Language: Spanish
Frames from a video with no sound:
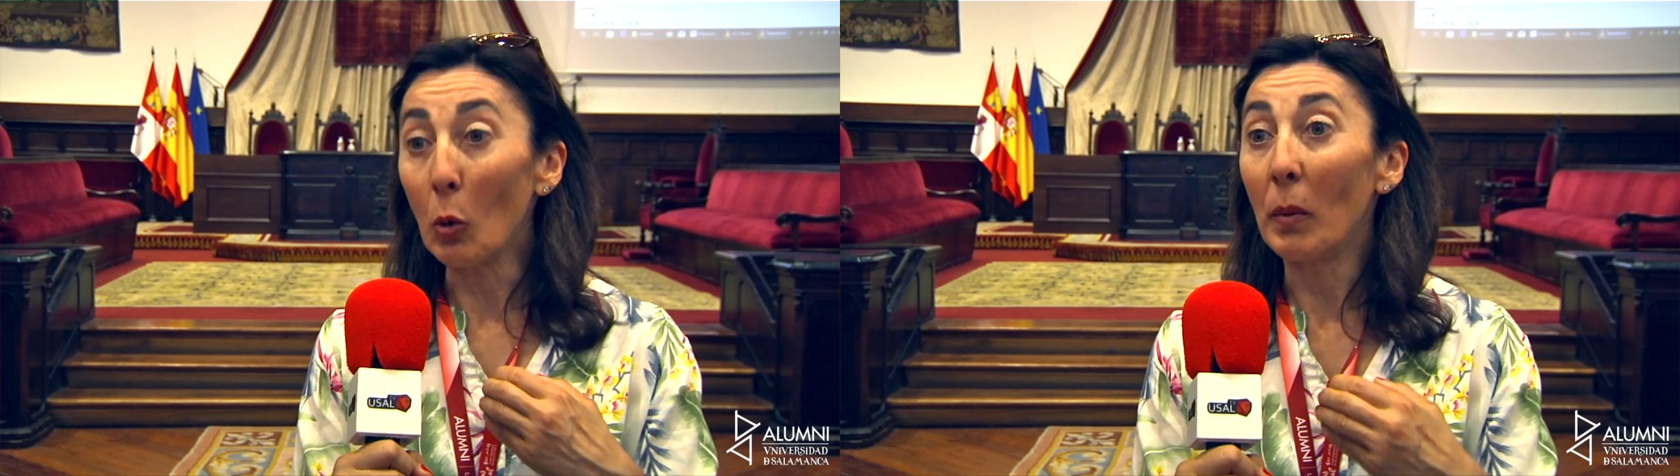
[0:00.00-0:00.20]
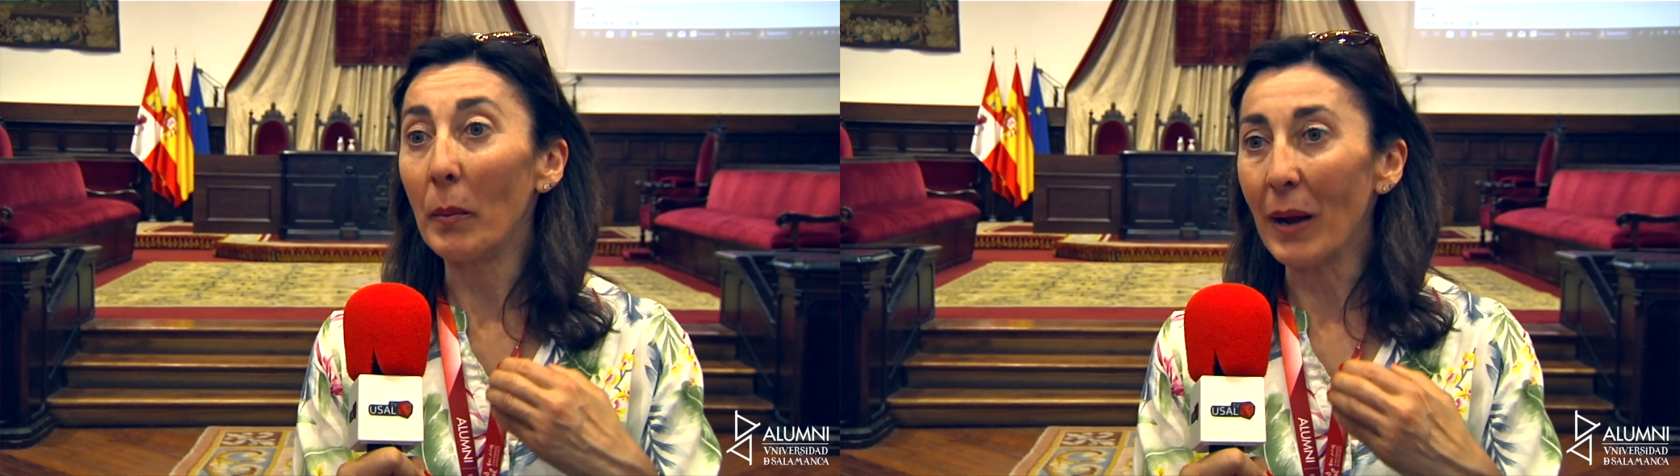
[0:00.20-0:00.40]

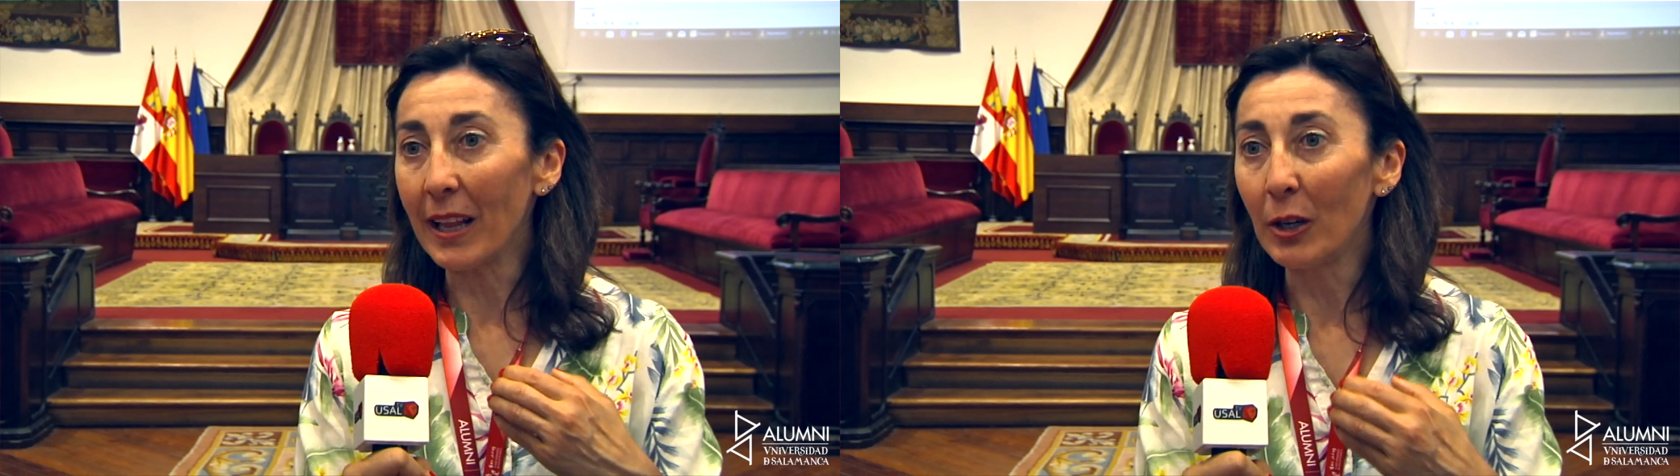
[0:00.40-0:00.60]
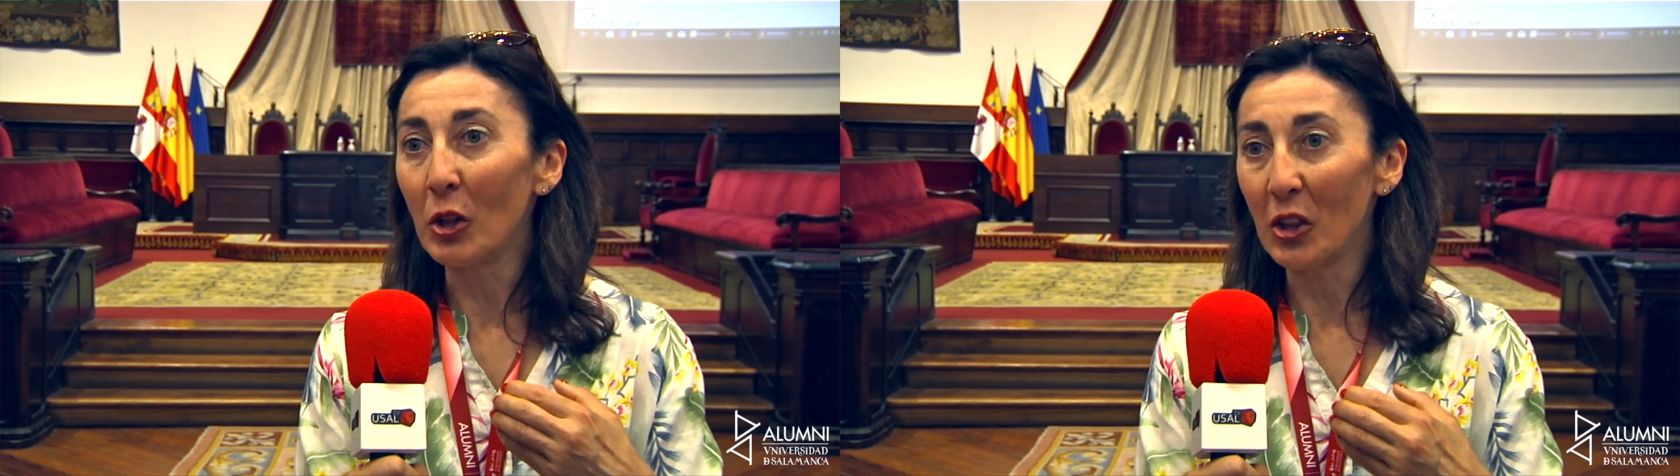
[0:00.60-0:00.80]
tus propias
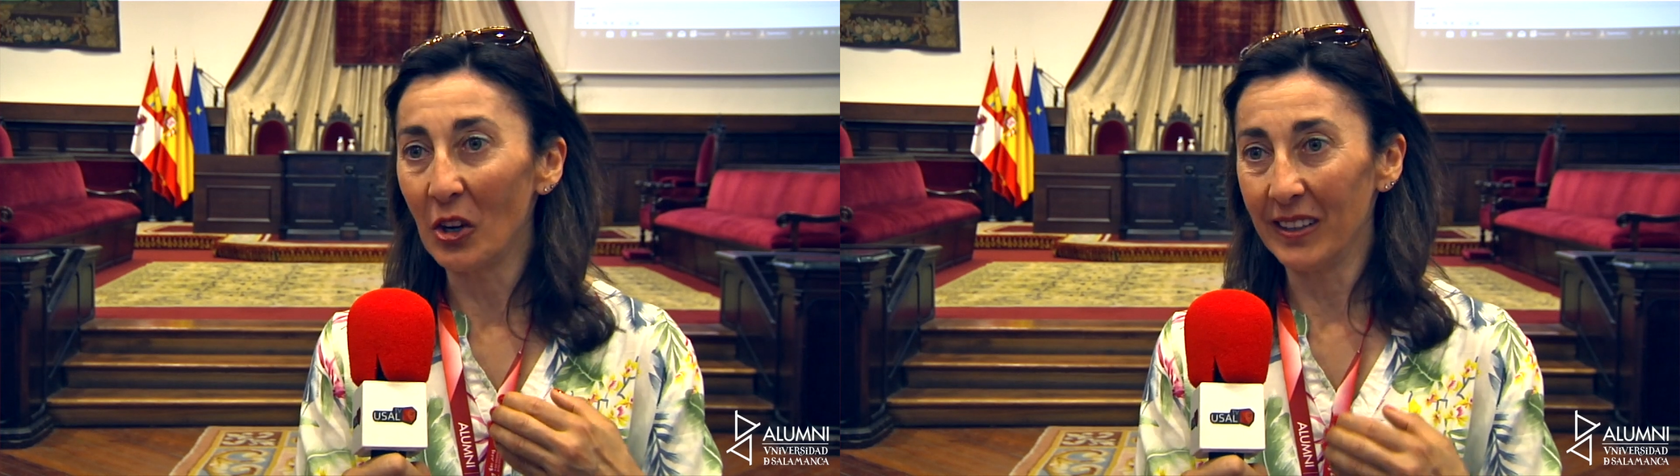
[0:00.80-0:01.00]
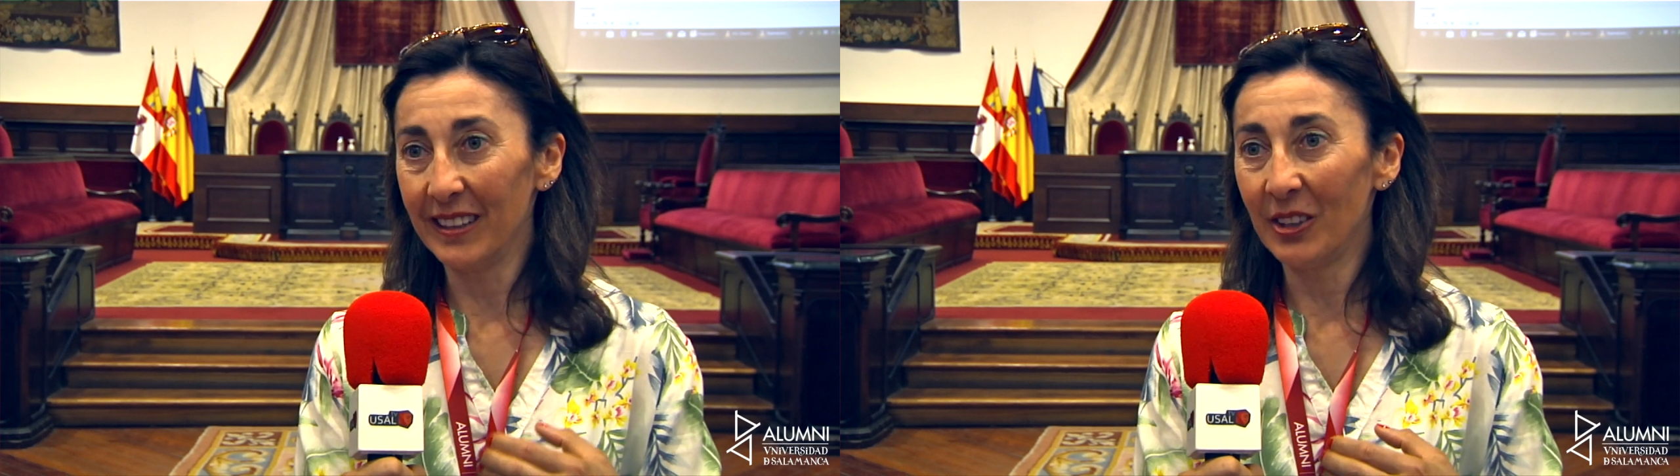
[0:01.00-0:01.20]

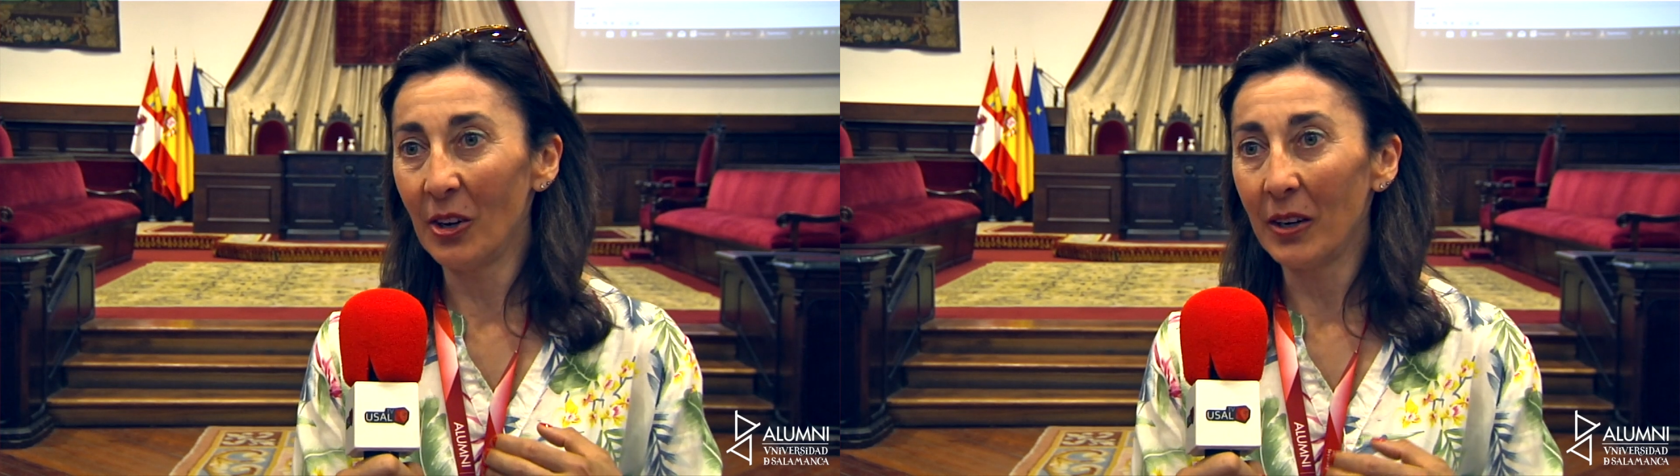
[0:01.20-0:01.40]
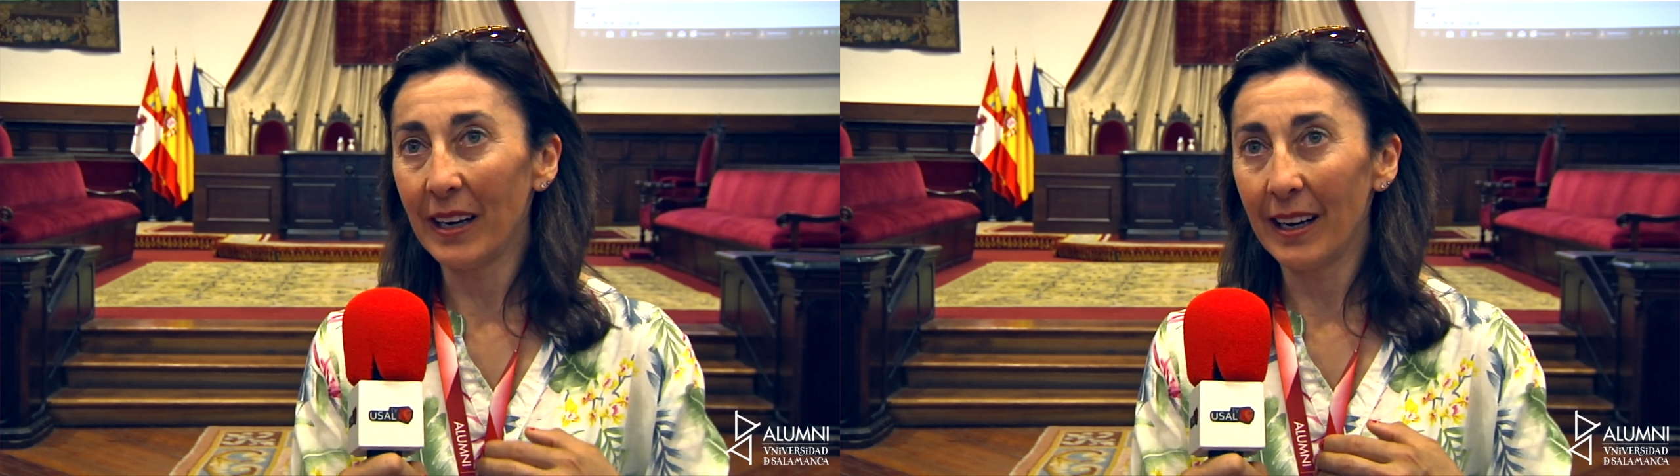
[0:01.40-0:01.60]
decisiones, ¿no?